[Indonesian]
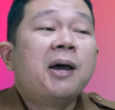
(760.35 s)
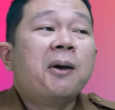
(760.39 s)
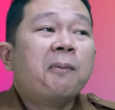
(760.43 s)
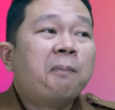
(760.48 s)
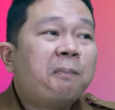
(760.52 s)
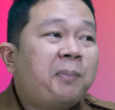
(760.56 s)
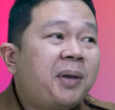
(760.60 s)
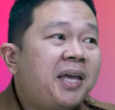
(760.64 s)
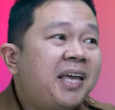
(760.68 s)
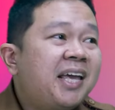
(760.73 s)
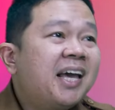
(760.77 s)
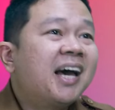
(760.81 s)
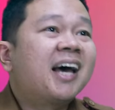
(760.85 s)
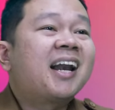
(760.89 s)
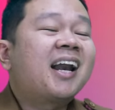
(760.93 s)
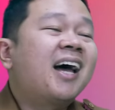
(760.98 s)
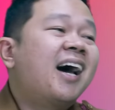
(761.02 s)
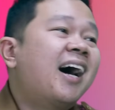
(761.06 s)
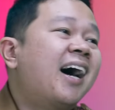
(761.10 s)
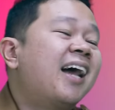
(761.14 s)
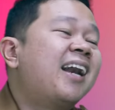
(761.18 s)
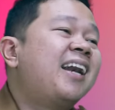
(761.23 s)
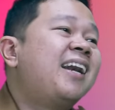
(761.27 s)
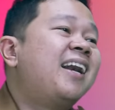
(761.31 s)
Biar
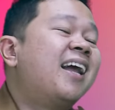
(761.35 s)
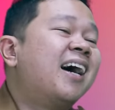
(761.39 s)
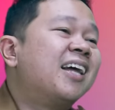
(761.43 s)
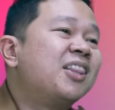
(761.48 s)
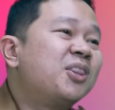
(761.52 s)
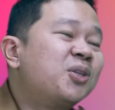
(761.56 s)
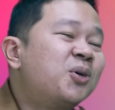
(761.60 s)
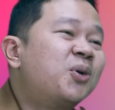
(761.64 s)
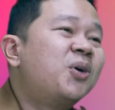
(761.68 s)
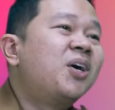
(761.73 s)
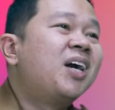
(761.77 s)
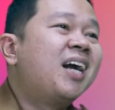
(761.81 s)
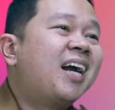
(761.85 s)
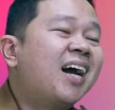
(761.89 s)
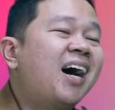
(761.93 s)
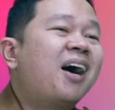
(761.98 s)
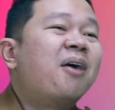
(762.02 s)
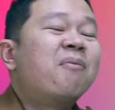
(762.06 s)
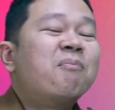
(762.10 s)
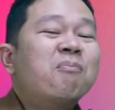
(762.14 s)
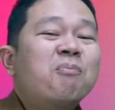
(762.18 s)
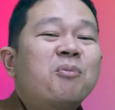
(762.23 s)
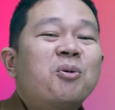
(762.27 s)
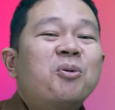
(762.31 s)
Anda tuh
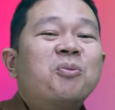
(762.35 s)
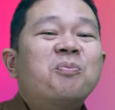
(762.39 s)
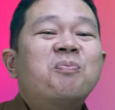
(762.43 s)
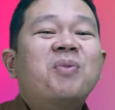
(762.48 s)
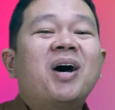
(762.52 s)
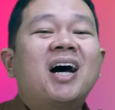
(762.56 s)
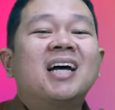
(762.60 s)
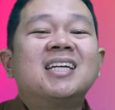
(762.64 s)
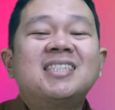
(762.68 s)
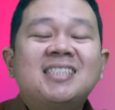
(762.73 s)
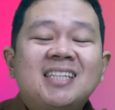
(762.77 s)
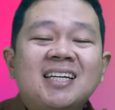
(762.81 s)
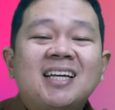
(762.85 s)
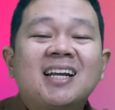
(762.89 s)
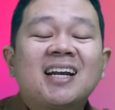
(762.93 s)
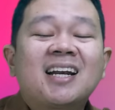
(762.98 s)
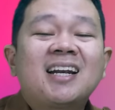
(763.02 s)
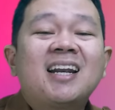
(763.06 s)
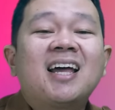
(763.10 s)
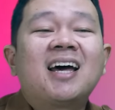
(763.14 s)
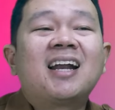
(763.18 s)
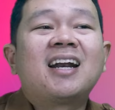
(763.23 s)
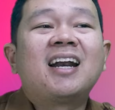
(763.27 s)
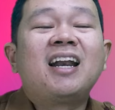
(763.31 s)
nggak mubazir
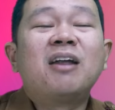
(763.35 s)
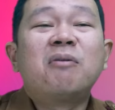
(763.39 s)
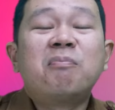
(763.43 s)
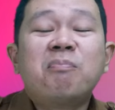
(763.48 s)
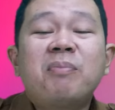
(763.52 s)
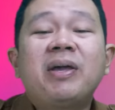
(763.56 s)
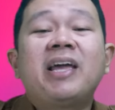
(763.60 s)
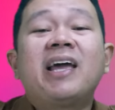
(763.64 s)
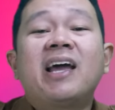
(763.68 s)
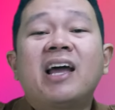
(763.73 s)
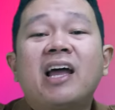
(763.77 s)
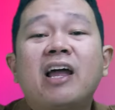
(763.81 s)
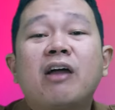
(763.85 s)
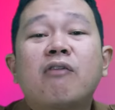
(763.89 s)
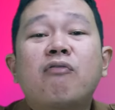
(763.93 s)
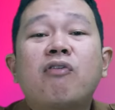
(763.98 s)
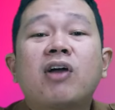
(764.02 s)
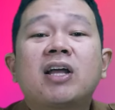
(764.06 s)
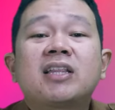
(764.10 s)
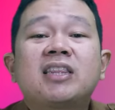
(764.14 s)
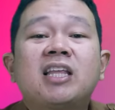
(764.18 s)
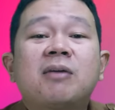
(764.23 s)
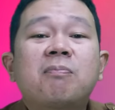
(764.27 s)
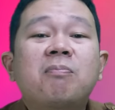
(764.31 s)
dan lebih
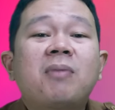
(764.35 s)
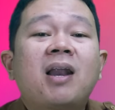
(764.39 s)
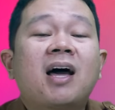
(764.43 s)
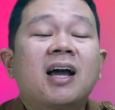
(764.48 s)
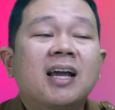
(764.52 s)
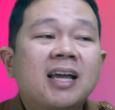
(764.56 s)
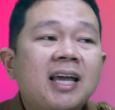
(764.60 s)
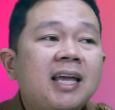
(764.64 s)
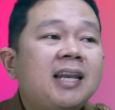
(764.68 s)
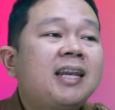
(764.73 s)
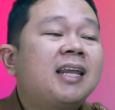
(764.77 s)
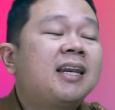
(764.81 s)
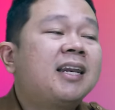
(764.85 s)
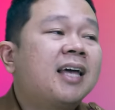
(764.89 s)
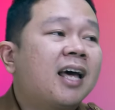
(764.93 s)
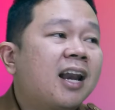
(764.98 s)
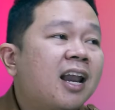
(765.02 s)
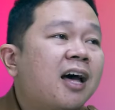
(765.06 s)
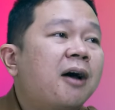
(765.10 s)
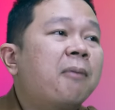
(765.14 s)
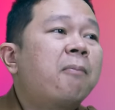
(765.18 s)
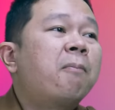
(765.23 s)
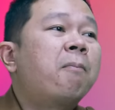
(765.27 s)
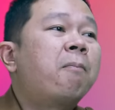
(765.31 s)
efektif lagi di
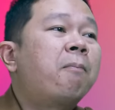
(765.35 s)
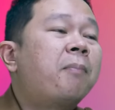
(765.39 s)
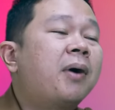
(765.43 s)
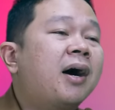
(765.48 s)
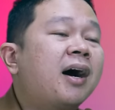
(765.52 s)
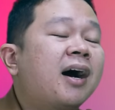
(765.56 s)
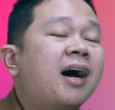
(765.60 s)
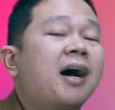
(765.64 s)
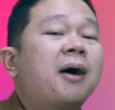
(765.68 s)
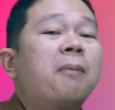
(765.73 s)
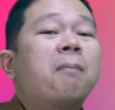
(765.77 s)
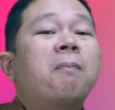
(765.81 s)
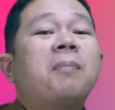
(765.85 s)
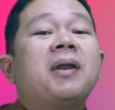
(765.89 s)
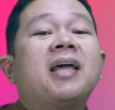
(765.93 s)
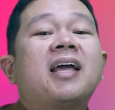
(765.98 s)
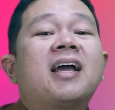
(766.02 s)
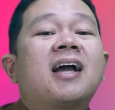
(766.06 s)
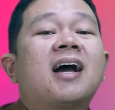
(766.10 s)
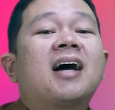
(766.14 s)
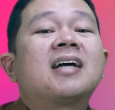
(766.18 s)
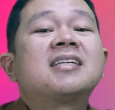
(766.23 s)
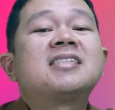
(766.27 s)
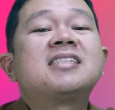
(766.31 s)
dalam
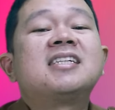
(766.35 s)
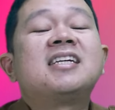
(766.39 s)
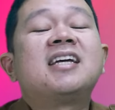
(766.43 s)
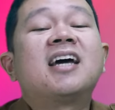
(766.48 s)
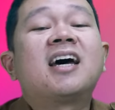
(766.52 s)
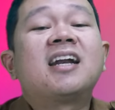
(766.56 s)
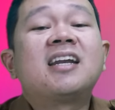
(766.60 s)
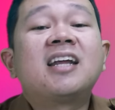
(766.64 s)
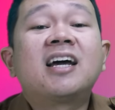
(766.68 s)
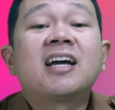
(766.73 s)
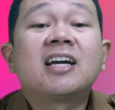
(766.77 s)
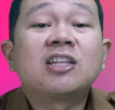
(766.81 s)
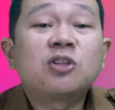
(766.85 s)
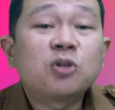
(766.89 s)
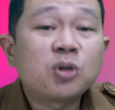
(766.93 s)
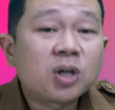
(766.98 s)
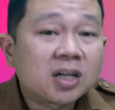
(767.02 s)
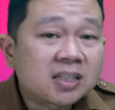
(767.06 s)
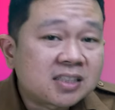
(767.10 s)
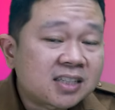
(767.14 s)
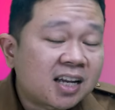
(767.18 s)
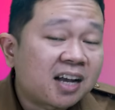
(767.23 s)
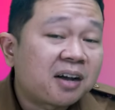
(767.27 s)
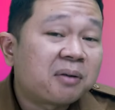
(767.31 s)
pengaplikasiannya gitu
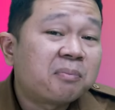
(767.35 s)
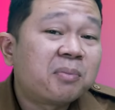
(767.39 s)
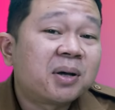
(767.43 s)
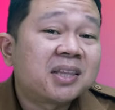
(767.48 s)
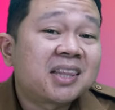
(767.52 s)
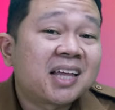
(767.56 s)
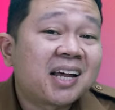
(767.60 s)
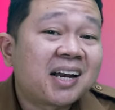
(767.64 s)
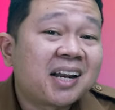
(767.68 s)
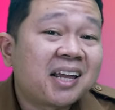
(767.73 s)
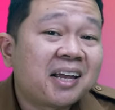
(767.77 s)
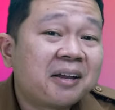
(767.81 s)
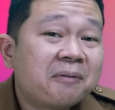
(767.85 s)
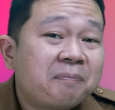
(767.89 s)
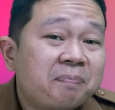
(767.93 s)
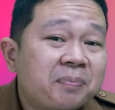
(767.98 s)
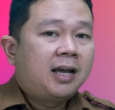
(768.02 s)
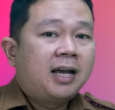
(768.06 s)
ya sahabat tani.